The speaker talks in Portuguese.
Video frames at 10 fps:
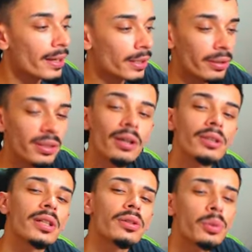Então entra
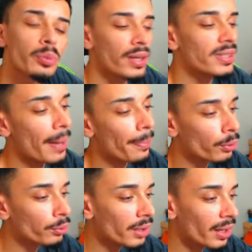agora lá no grupo do WhatsApp
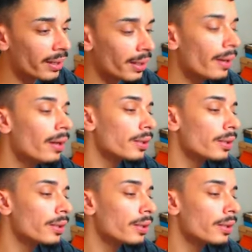ou do Telegram.